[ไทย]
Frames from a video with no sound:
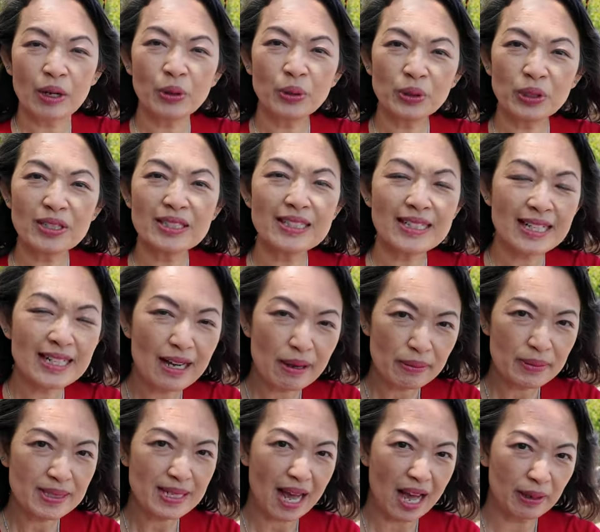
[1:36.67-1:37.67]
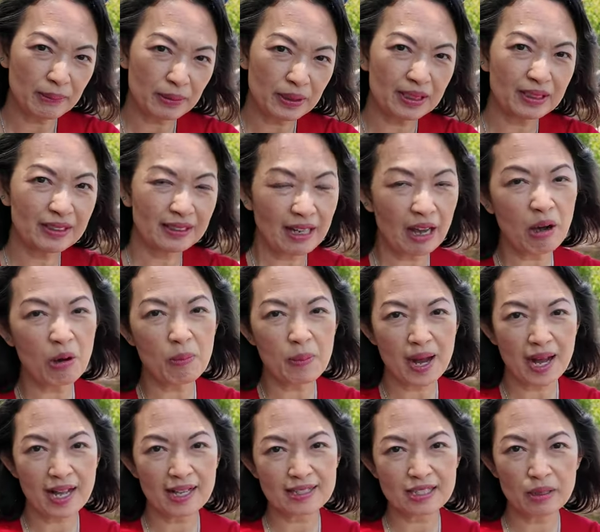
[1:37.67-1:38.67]
คุณก็จะได้รับสารพิษเข้า
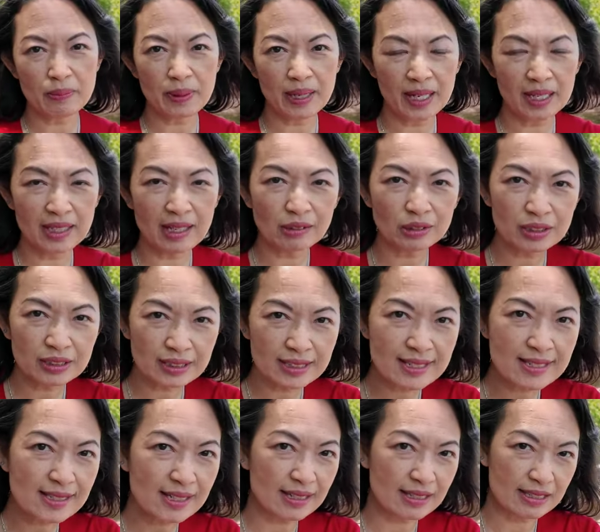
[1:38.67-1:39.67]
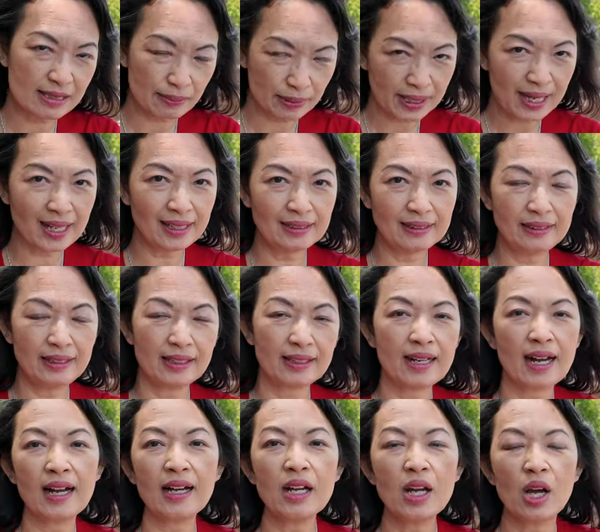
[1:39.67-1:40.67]
มาใช่ไหม แล้วทีนี้สิ่งสำคัญเลยนะ
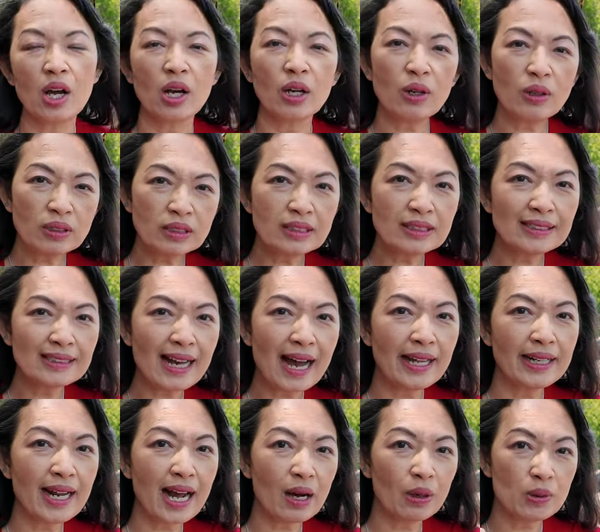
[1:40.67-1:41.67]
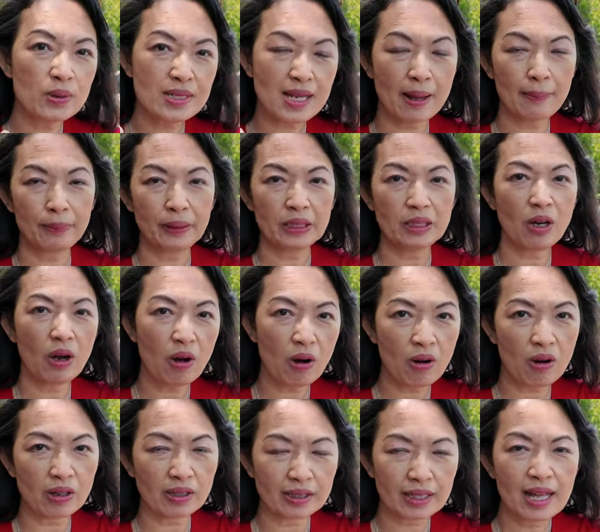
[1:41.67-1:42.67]
คะ ก็คือการเอาสารพิษอ
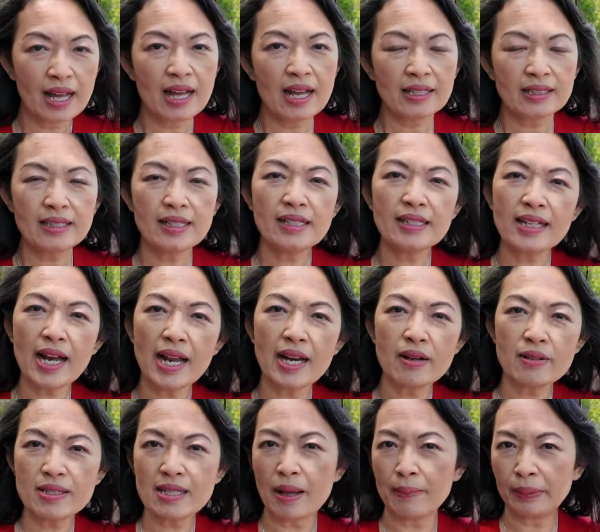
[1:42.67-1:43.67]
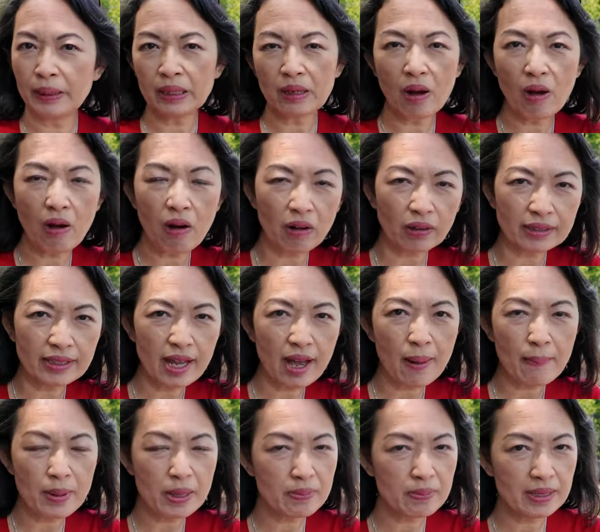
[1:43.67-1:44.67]
อก ทีนี้การเอาสารพิษออกเนี่ย
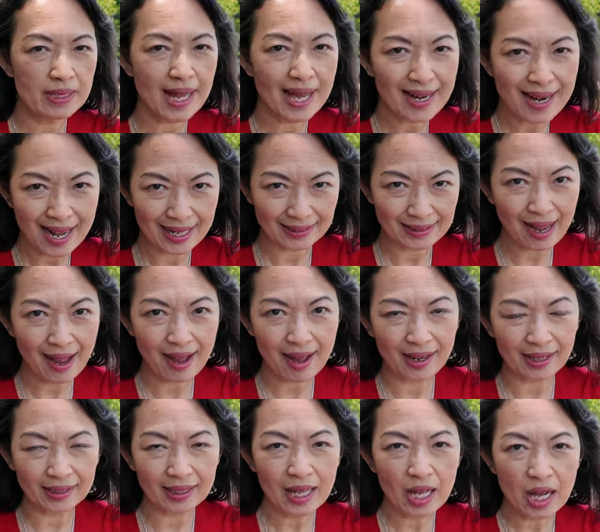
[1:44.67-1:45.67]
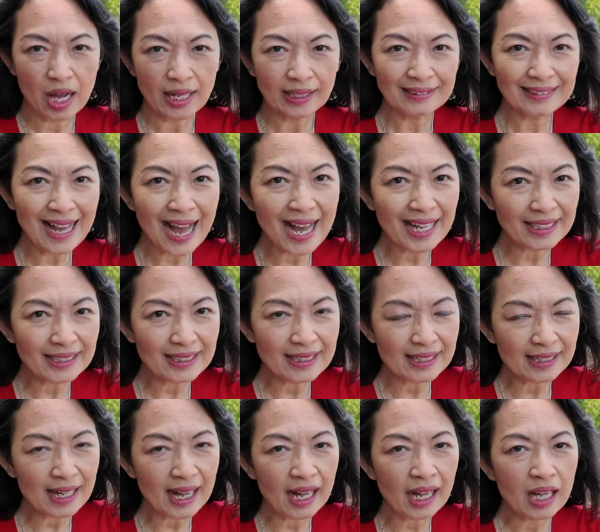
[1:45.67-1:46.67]
มันมีได้หลายทาง งานนี้
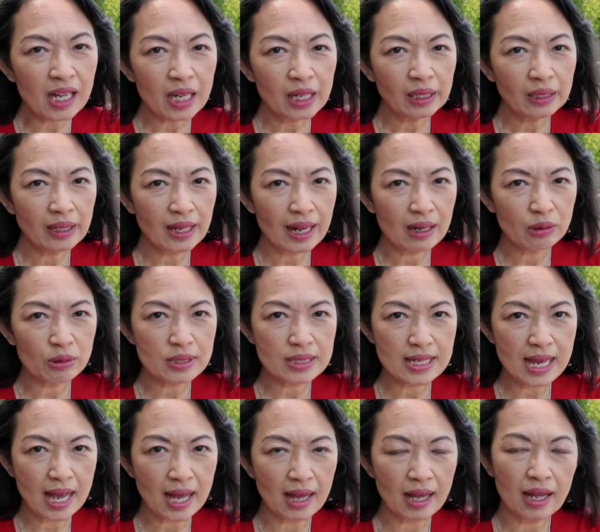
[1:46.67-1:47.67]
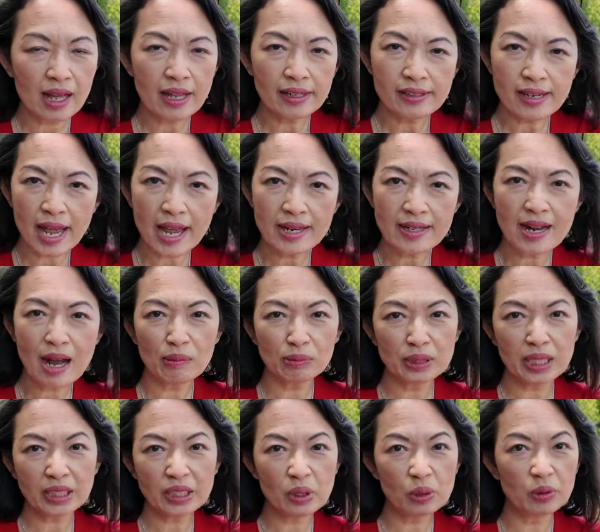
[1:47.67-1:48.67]
นะคะ เราจะแนะ
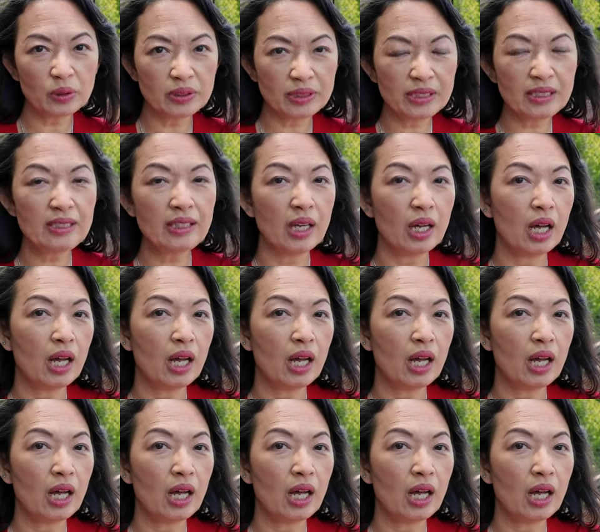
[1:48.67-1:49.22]
นำเทคโนโลยี